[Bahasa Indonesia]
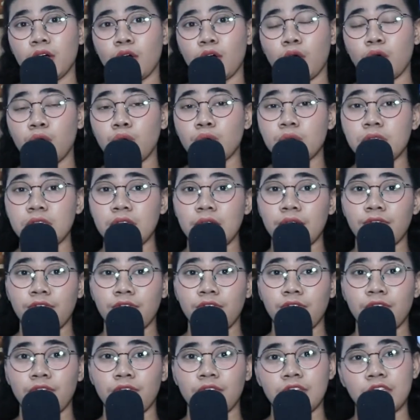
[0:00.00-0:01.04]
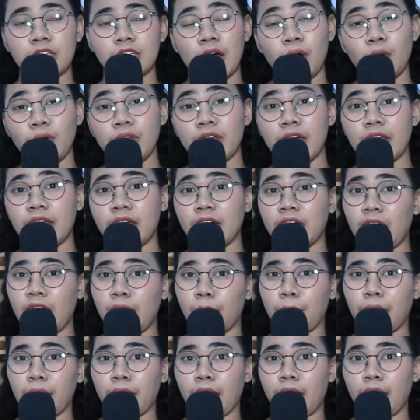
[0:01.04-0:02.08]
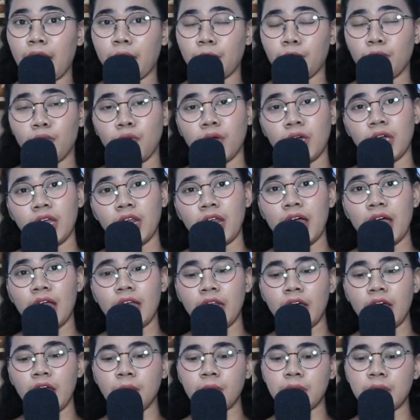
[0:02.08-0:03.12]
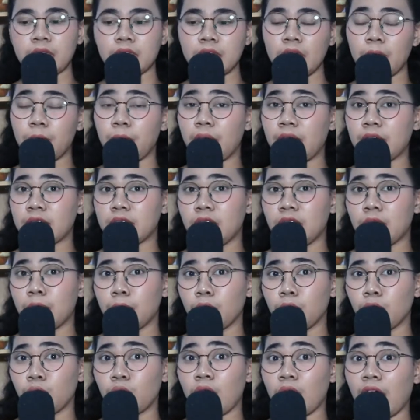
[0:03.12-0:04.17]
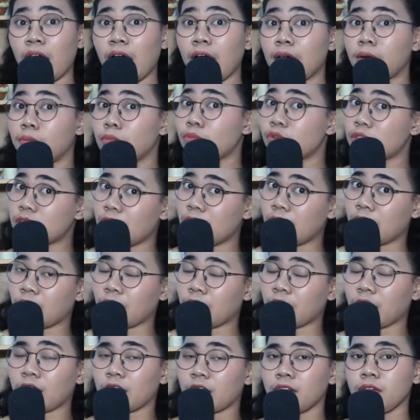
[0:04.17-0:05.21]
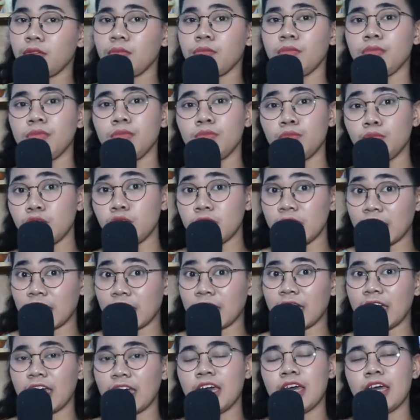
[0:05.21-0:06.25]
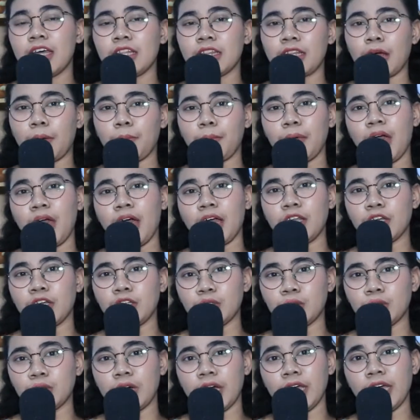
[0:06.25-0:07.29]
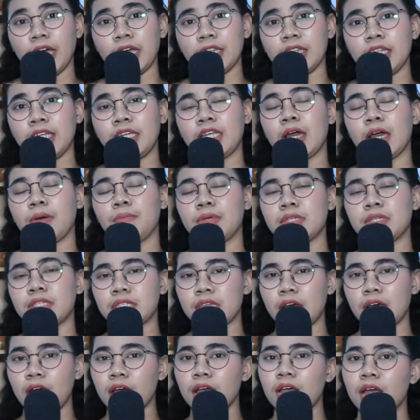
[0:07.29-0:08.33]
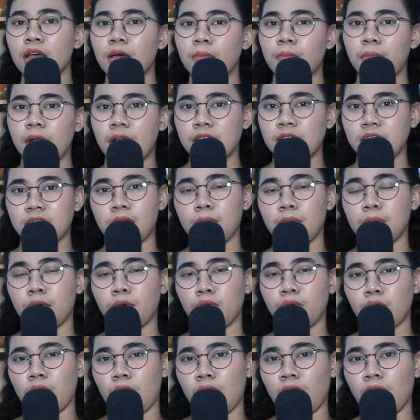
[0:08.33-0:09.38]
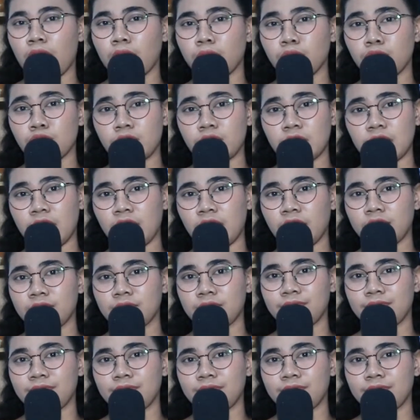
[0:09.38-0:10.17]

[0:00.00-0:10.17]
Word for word: kondusif jauh dari keramaian. Mungkin ada yang bisa belajar menggunakan musik. Musik tapi ada juga yang tidak bisa belajar menggunakan musik.